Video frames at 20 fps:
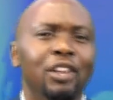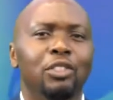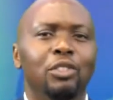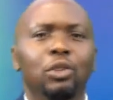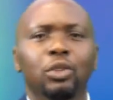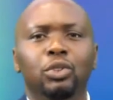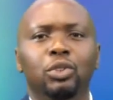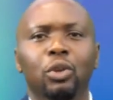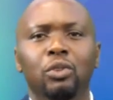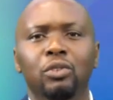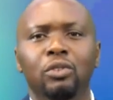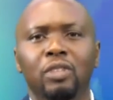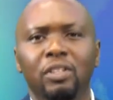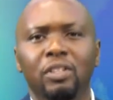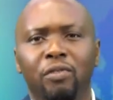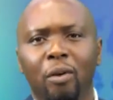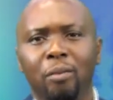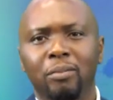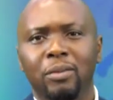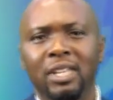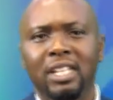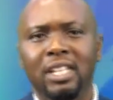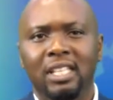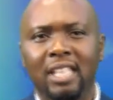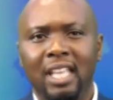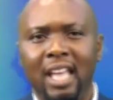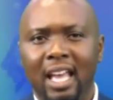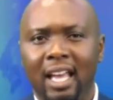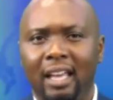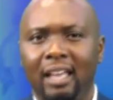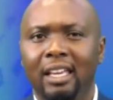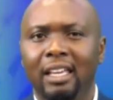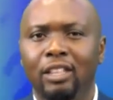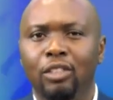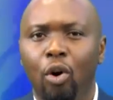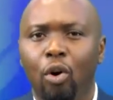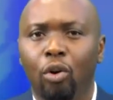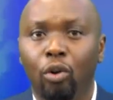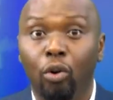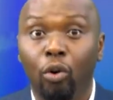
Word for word: de son uniforme militaire et donc